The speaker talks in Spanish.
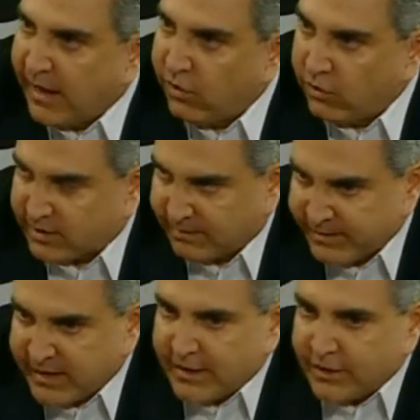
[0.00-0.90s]
Ahora,
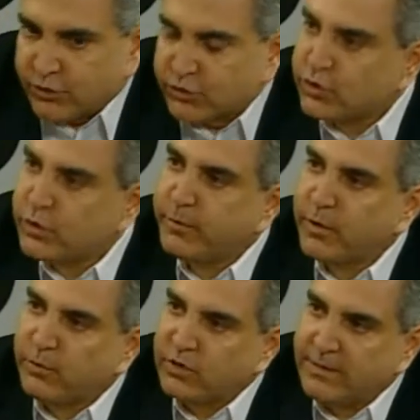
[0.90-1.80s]
nosotros
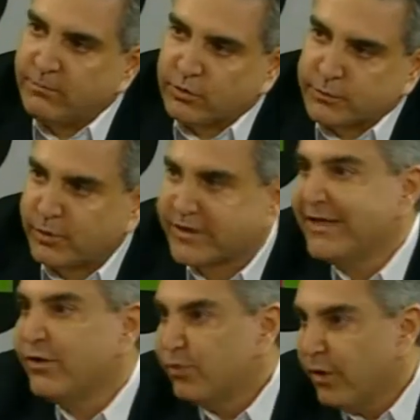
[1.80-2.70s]
proponemos,
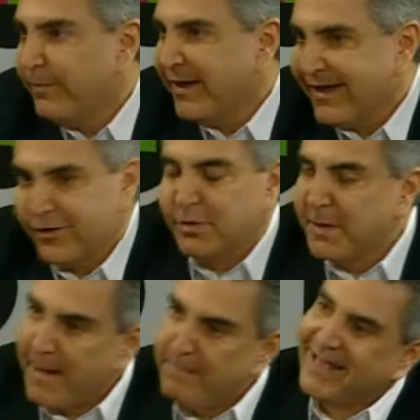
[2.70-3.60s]
porque en Europa,
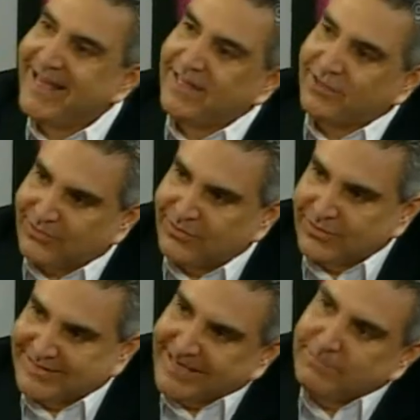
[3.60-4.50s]
como es más pequeño,
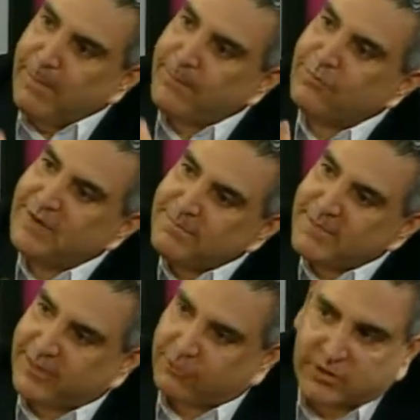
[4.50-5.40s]
tenemos
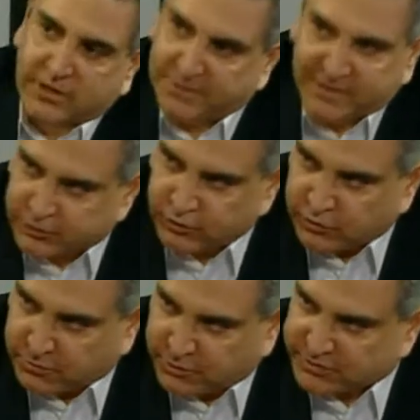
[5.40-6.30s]
problemas de
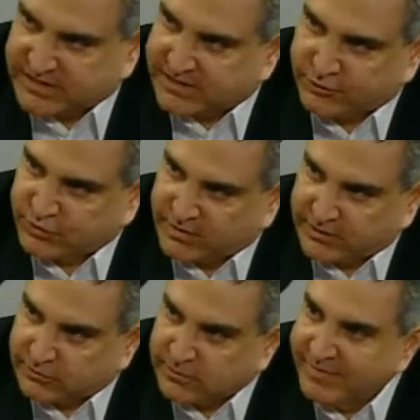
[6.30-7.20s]
contaminación como los Estados
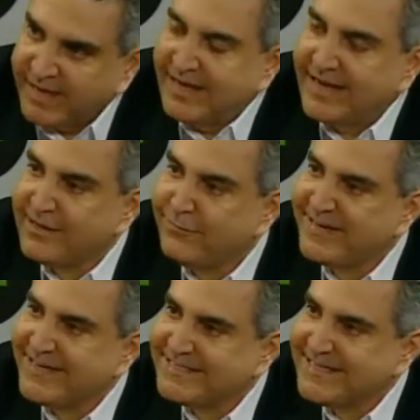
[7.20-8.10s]
Unidos. La
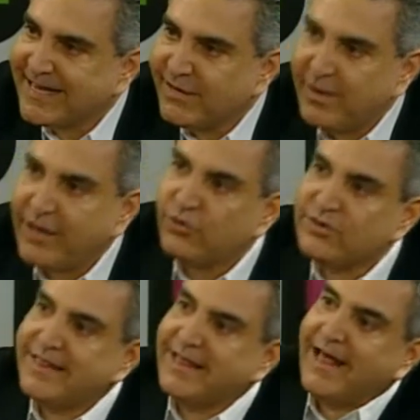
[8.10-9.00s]
diferencia es que no hay
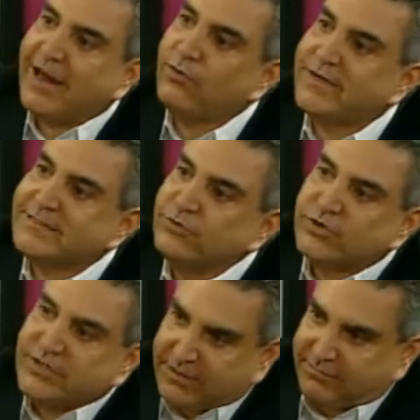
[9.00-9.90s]
donde dejar lo que
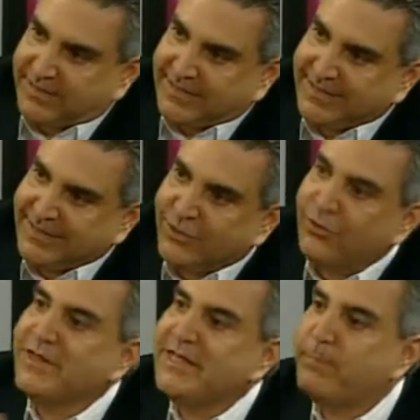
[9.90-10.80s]
no sirve.
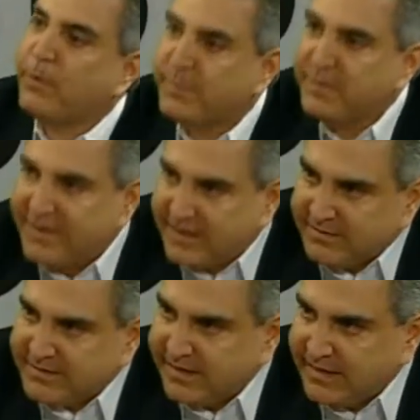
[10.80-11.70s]
Hoy día, por
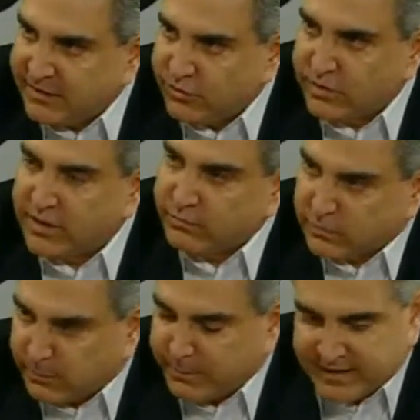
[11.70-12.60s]
primera vez en la historia en
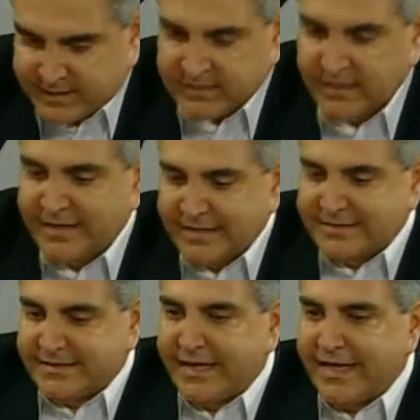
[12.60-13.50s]
nuestro país,
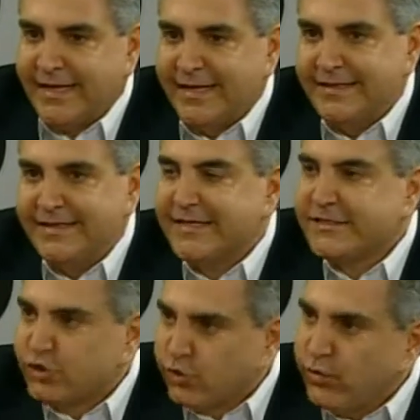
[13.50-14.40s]
se
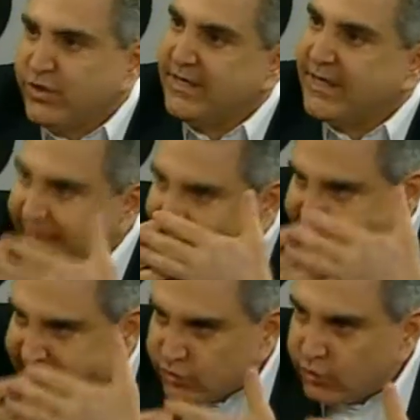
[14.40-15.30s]
destruye
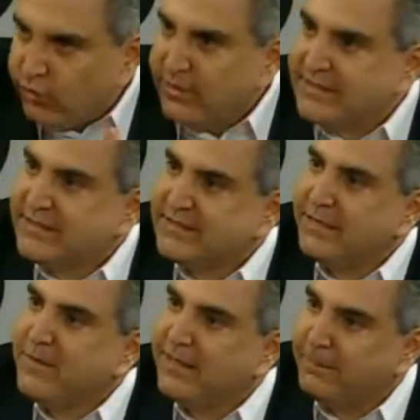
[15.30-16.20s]
casi todo el
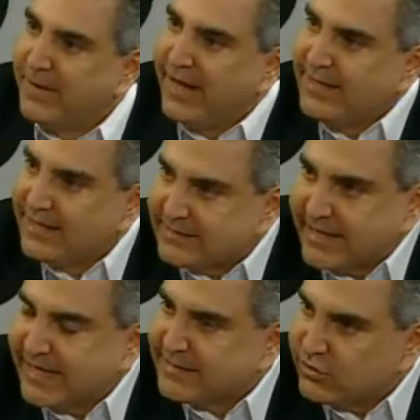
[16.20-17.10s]
sistema de playas
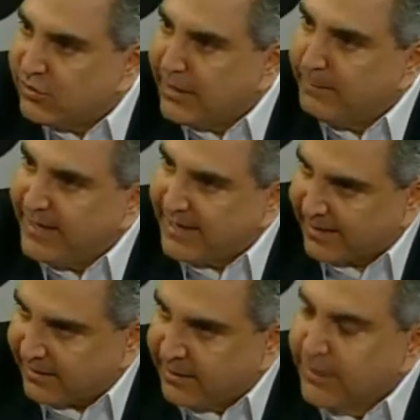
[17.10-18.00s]
y casi toda la
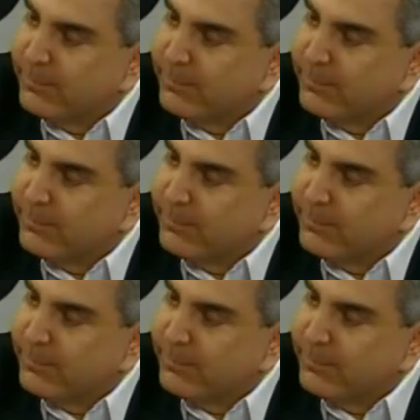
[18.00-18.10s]
pesca.